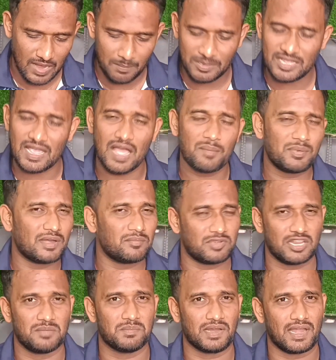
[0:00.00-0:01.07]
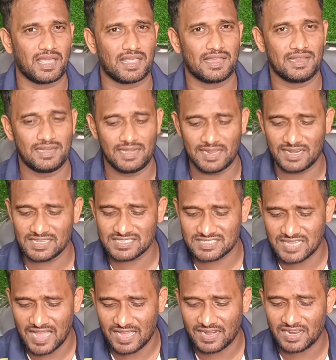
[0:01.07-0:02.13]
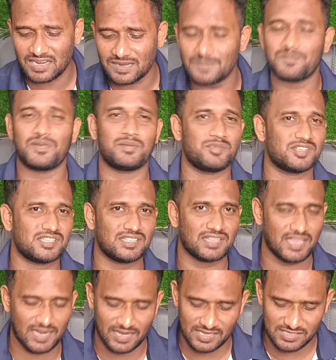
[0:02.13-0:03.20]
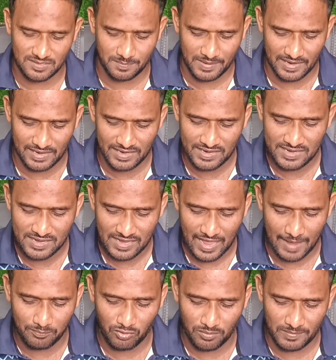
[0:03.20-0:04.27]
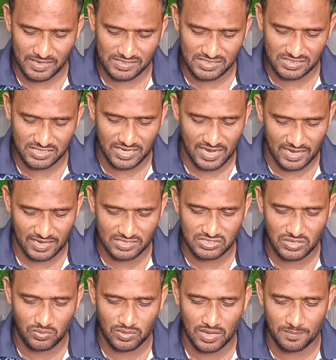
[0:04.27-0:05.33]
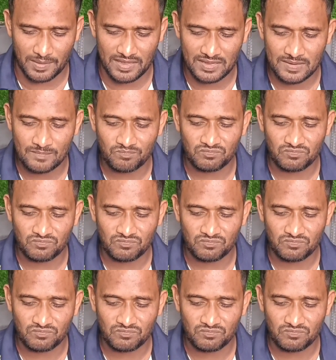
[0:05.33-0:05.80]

अभी यहाँ पर हम टीम बनाएंगे देखिए सारा इन्फॉर्मेशन देखने से पहले आपको मैं एक चीज दिखाना चाहूंगा भाई